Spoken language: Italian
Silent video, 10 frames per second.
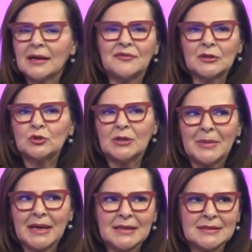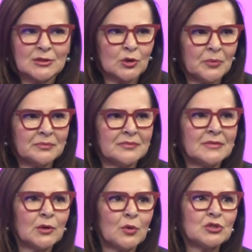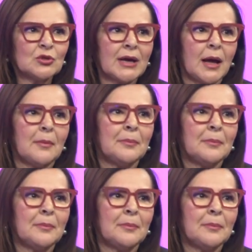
ha fatto da maestro. Il tuo lavoro è in